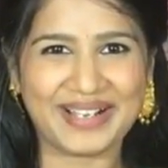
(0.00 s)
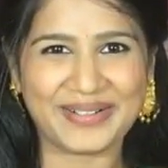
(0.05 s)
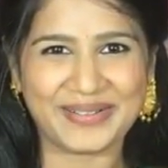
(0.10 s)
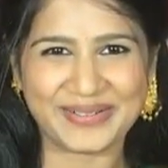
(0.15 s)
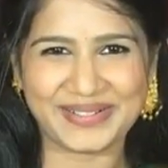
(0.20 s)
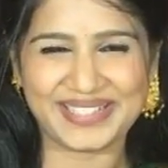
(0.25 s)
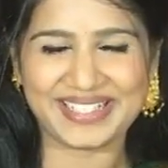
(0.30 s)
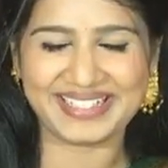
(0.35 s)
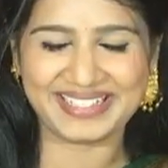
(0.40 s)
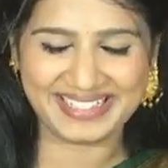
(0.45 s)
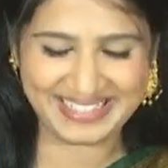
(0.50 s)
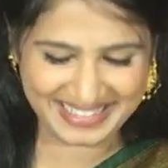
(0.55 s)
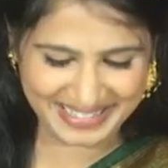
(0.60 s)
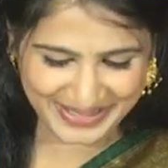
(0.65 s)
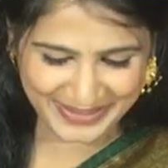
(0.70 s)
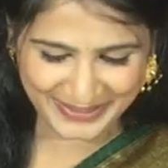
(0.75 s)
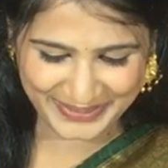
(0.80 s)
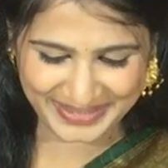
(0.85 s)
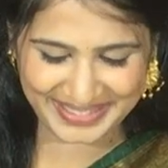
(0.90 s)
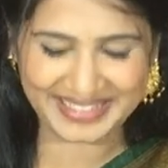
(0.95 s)
అలా ఉన్నది ఈ
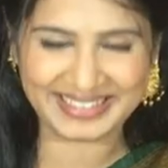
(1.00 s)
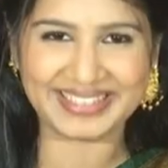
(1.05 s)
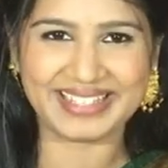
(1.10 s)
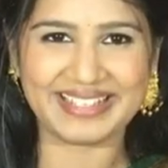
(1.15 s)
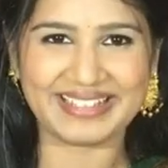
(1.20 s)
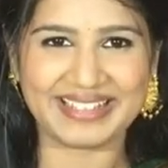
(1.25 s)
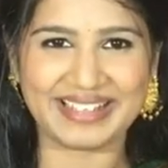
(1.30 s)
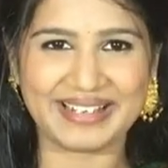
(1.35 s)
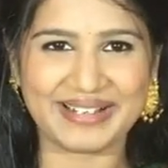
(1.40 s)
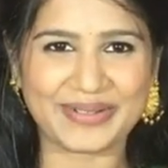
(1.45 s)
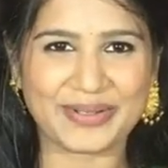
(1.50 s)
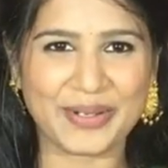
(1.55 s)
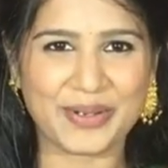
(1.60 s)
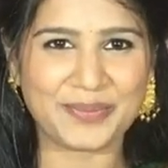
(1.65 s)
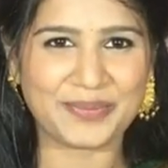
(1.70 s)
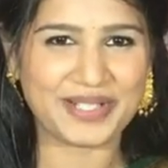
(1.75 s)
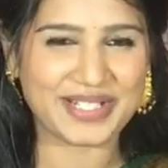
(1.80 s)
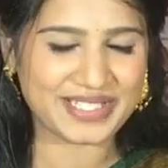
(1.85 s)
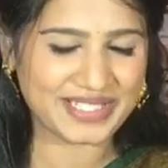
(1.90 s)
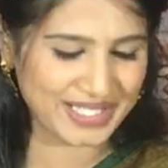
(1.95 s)
లుక్ అయితే ఈ కలర్
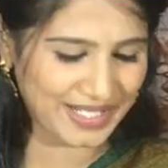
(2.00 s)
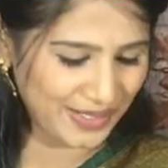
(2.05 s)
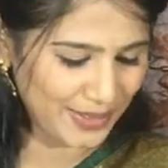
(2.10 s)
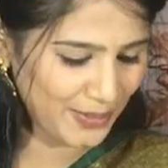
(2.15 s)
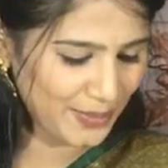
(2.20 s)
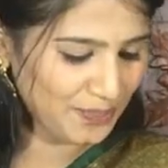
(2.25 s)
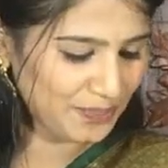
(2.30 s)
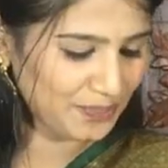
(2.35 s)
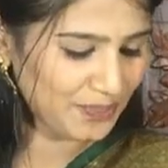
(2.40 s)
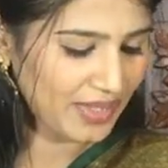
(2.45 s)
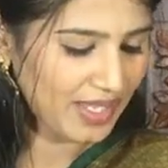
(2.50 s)
కాంబినేషన్లో